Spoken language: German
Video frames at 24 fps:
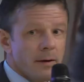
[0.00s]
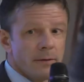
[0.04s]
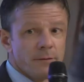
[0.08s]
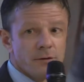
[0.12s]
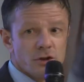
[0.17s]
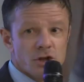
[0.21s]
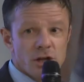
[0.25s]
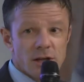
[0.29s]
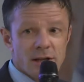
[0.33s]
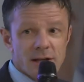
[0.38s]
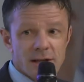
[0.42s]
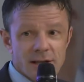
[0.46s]

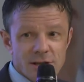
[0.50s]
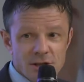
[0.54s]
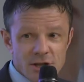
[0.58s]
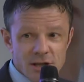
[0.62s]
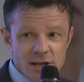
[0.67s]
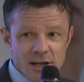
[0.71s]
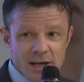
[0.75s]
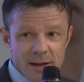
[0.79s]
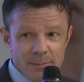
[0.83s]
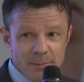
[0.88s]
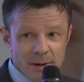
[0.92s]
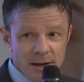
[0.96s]
Verschiedene
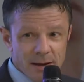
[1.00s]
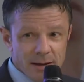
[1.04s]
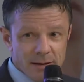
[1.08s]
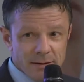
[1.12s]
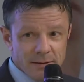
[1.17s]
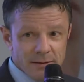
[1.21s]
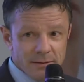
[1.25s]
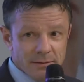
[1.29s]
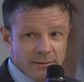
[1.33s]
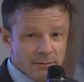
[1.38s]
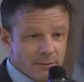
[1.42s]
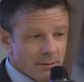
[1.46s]

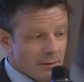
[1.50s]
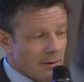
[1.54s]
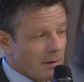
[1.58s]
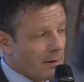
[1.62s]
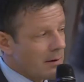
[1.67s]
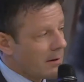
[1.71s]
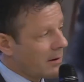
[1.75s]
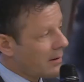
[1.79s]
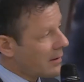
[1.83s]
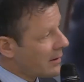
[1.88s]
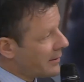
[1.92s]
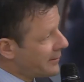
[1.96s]

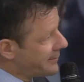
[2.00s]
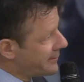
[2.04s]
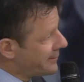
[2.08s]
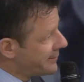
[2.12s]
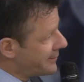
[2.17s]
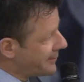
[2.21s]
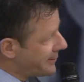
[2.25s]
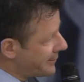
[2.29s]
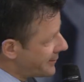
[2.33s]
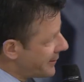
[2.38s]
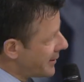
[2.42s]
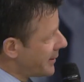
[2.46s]
Skigebiete
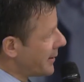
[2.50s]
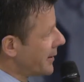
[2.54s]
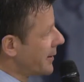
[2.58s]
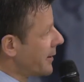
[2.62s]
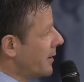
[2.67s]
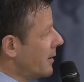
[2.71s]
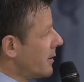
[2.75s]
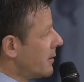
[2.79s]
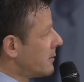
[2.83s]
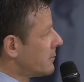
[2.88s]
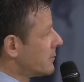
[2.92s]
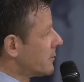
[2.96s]

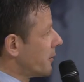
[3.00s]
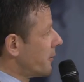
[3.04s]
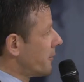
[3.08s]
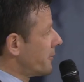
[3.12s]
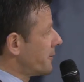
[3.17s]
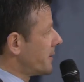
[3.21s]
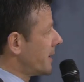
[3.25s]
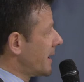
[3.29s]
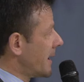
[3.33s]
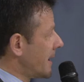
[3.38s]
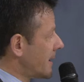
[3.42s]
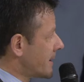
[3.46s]
äh,
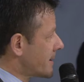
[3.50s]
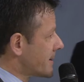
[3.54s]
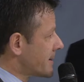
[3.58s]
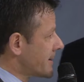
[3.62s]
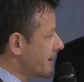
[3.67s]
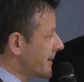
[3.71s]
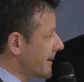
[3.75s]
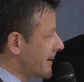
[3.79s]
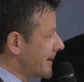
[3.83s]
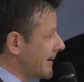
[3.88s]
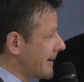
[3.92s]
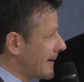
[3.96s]
jetzt
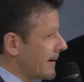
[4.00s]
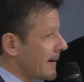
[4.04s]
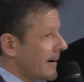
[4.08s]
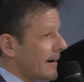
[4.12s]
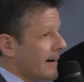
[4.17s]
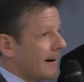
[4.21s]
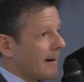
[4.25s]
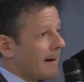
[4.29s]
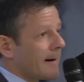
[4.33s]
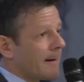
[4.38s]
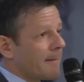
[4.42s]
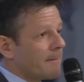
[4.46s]
äh,
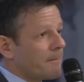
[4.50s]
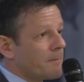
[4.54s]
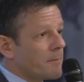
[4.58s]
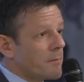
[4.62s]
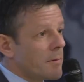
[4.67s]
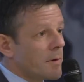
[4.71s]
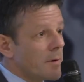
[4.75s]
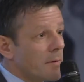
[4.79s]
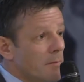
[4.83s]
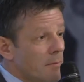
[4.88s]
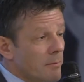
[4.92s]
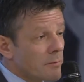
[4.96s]

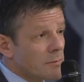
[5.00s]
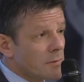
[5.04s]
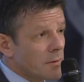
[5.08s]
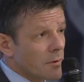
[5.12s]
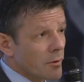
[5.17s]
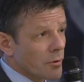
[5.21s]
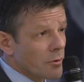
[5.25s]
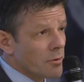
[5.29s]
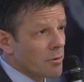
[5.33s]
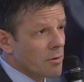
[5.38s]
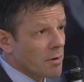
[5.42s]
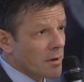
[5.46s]
am
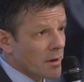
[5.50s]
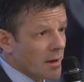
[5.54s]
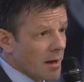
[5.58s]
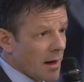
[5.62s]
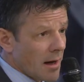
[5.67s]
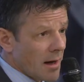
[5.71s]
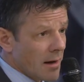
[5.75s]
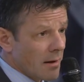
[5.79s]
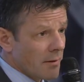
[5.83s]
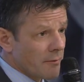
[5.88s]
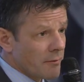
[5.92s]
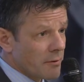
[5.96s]

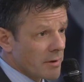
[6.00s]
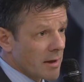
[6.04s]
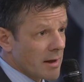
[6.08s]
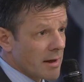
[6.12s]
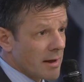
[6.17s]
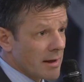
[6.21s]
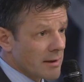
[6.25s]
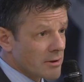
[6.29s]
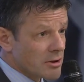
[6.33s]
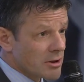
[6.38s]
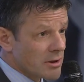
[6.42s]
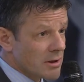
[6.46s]
Rückgang von der
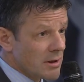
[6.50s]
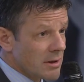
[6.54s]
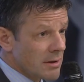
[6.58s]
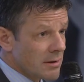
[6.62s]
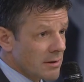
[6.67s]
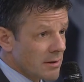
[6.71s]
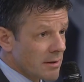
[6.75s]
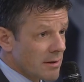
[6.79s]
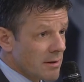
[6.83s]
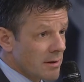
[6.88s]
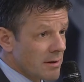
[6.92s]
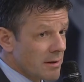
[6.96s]

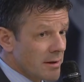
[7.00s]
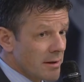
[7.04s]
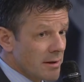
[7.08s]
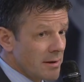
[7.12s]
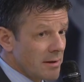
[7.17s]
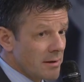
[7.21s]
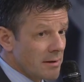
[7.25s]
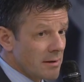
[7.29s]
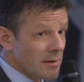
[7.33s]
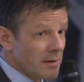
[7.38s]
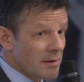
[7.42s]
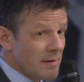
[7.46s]
ersten Tritt
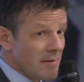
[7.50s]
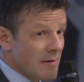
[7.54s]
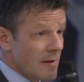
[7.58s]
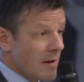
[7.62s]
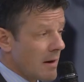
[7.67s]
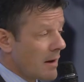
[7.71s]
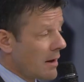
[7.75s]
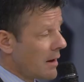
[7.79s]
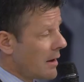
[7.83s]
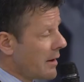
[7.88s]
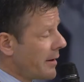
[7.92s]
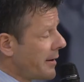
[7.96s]
leiden.
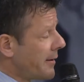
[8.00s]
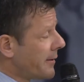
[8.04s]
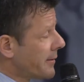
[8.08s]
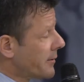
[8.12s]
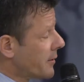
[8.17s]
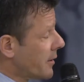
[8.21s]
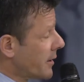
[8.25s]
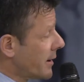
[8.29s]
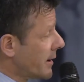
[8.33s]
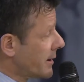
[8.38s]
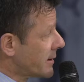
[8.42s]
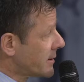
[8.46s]

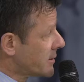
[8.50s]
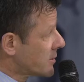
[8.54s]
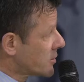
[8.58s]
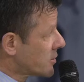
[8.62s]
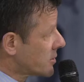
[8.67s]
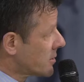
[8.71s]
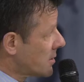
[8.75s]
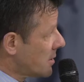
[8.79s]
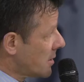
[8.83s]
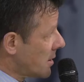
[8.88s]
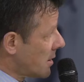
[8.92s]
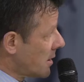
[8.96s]
Da hat
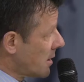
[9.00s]
es